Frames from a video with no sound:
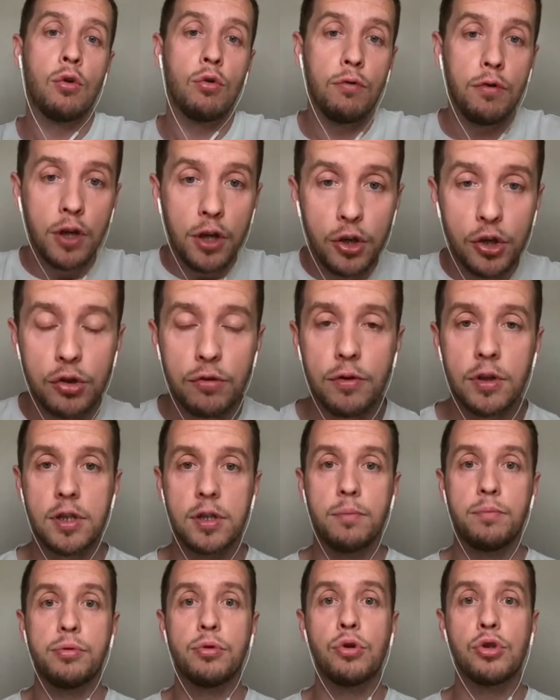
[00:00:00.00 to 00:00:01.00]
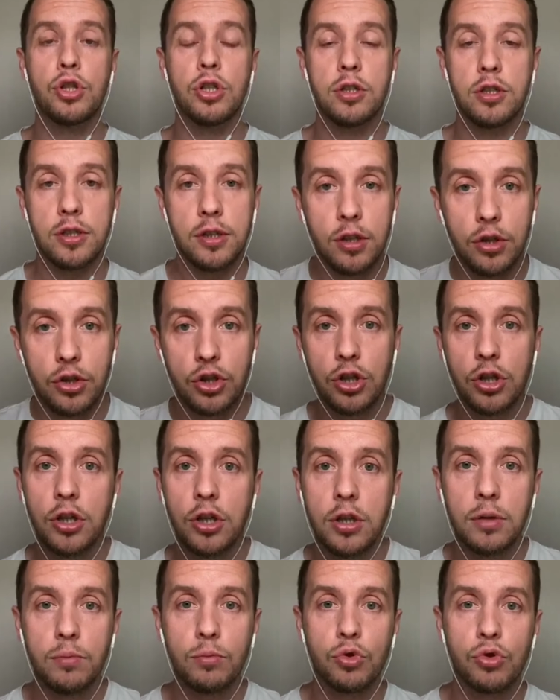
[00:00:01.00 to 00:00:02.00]
увеличивается площадь
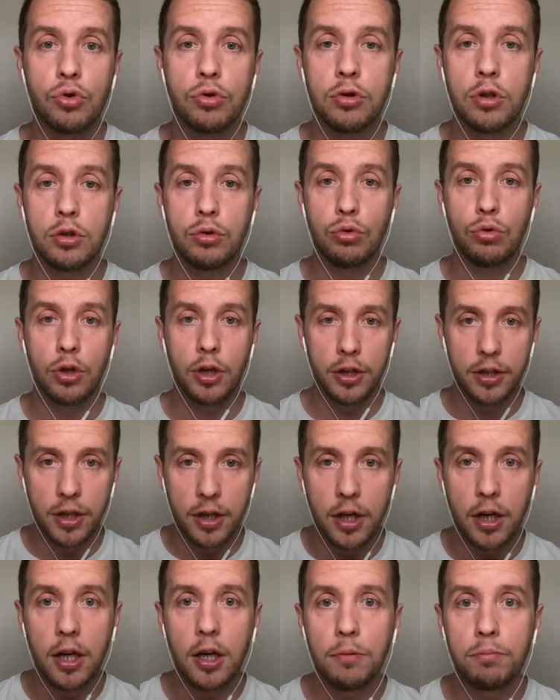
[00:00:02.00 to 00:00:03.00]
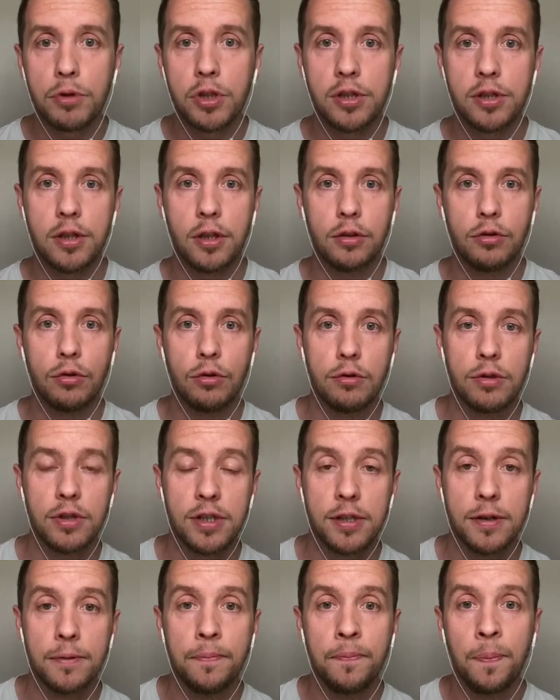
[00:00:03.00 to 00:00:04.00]
сечения, мускулатура, она крепче
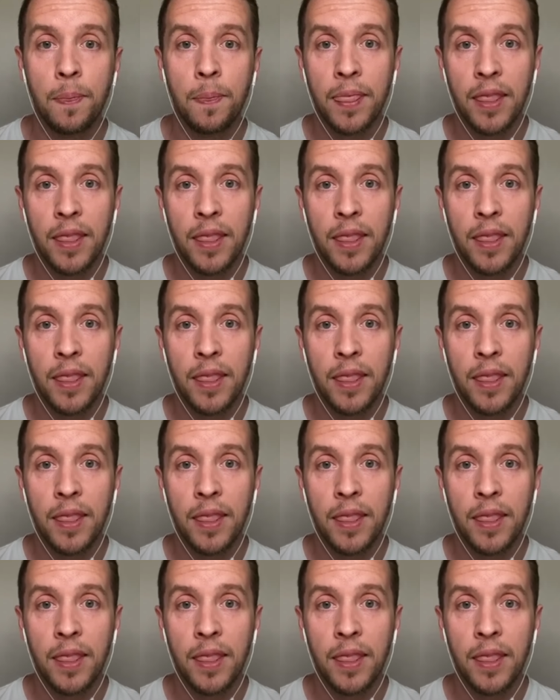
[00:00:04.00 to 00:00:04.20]
становится.